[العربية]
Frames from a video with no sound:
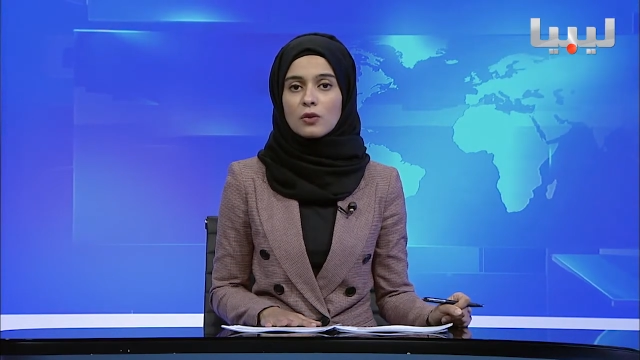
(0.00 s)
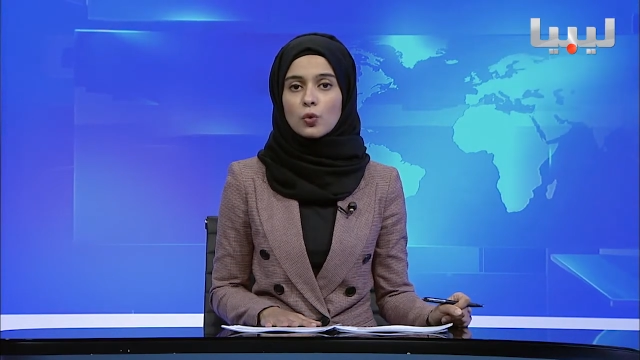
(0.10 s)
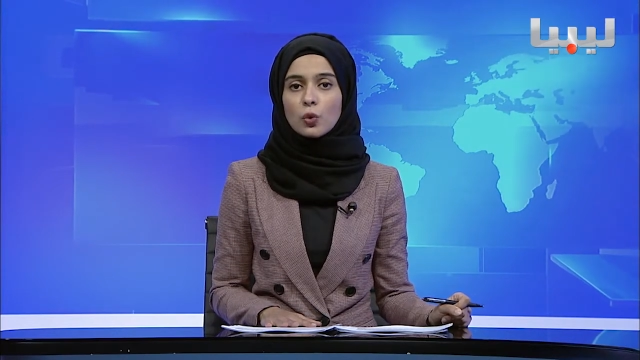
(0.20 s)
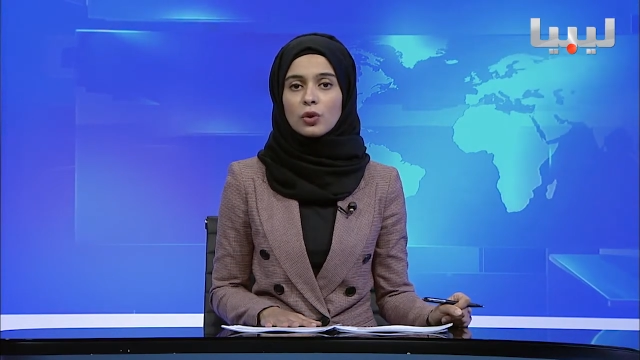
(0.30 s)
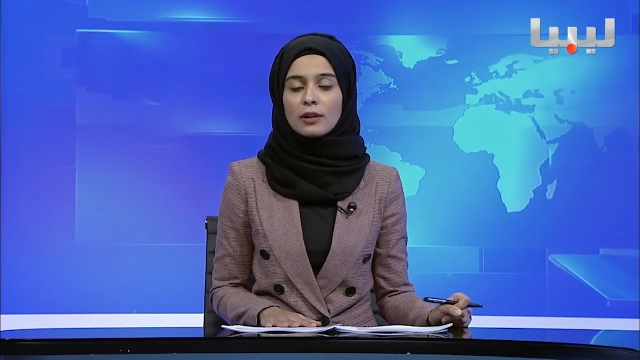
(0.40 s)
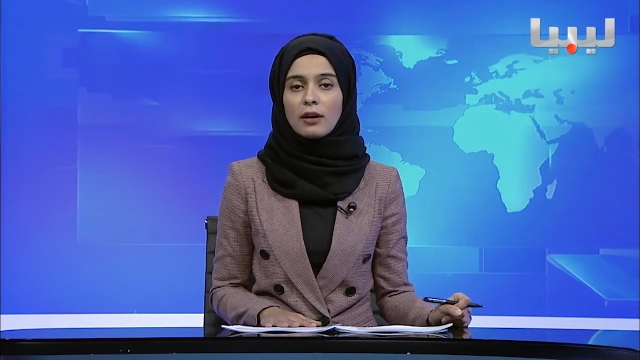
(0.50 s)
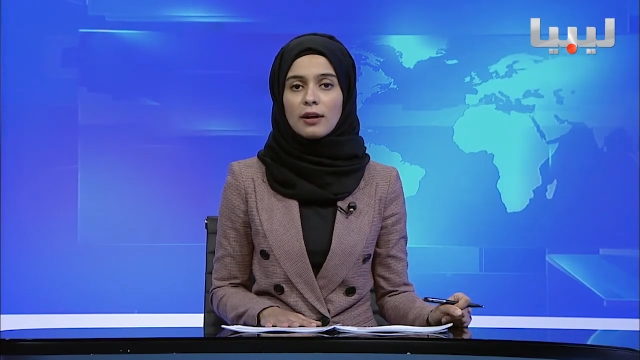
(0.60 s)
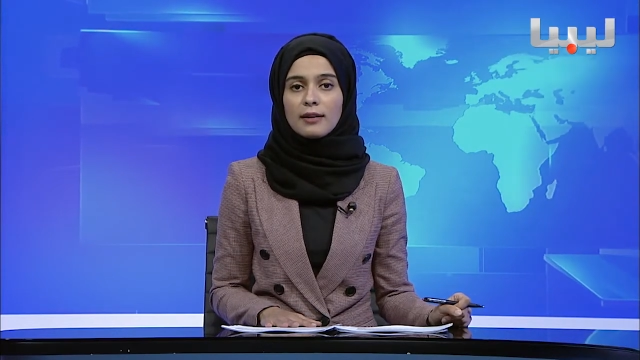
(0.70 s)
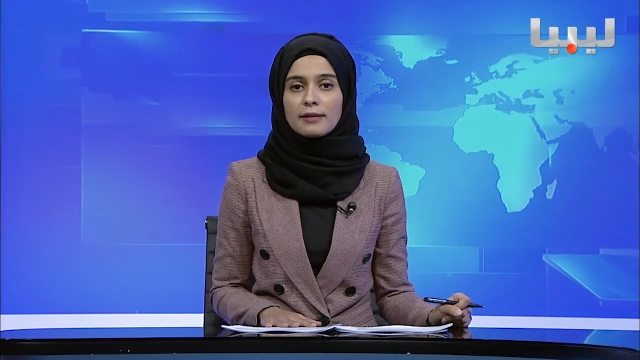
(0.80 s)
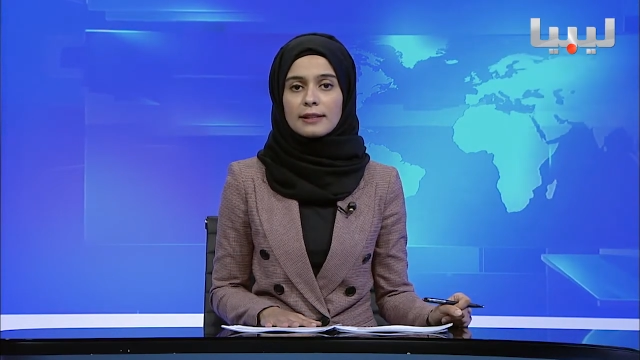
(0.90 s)
سقوط
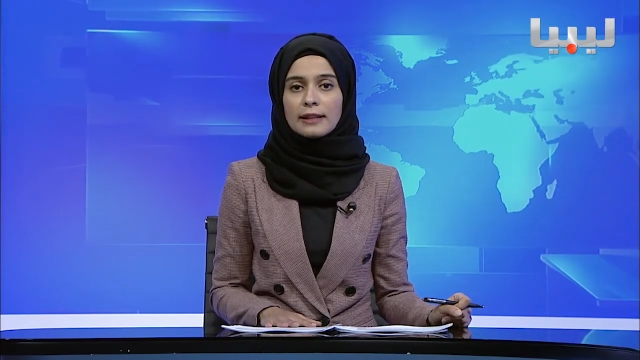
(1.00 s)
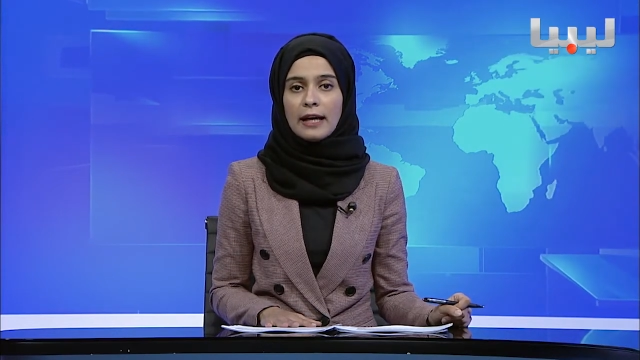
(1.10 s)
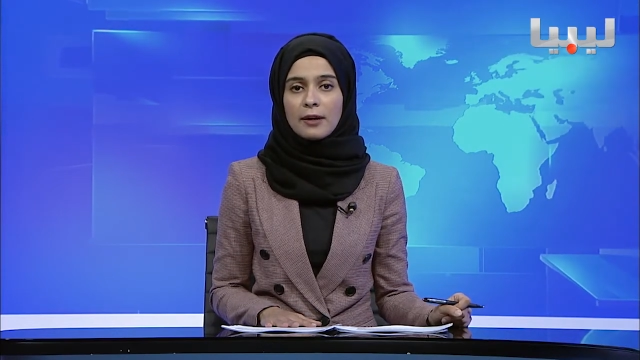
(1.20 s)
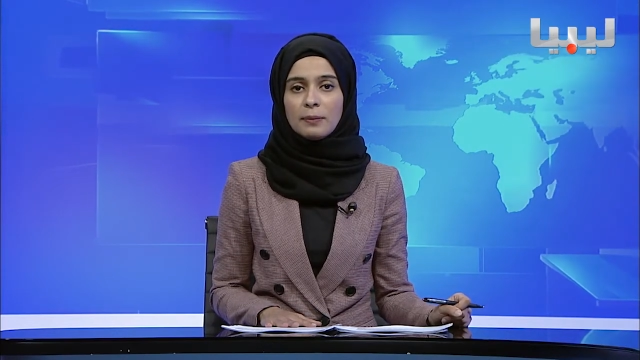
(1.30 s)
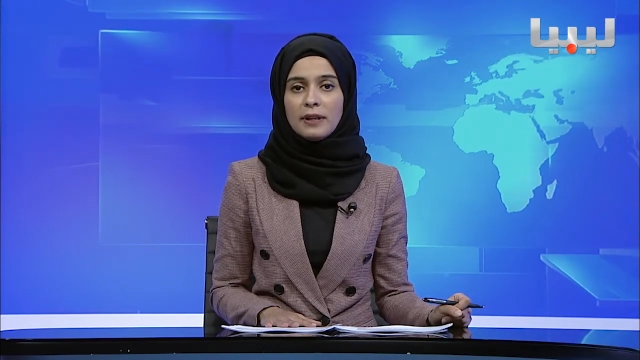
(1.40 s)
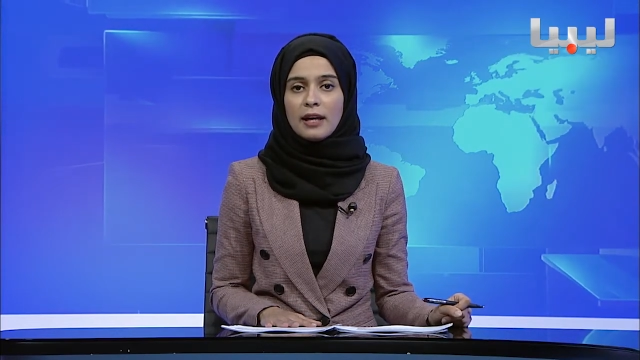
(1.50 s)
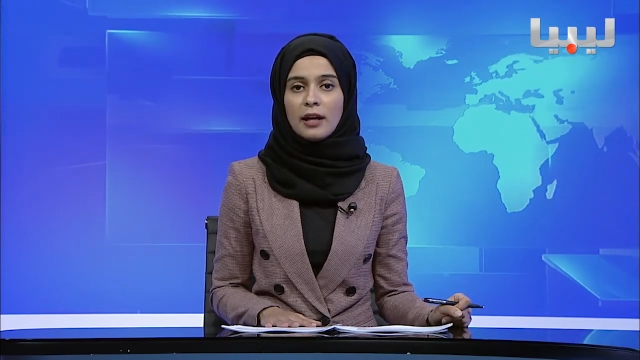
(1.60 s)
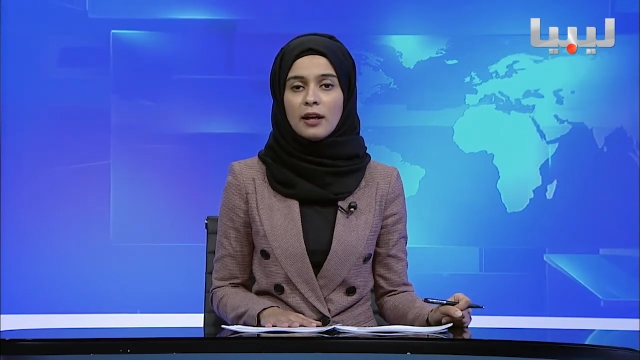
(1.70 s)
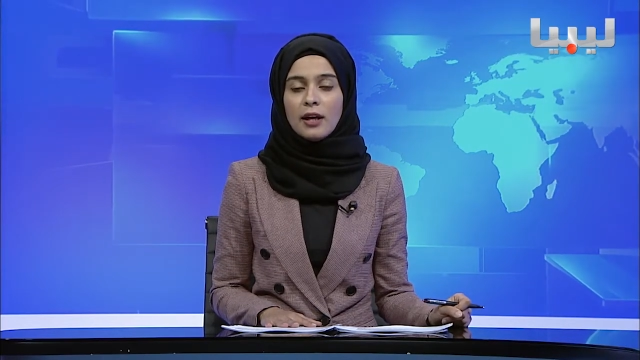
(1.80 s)
طائرة حربية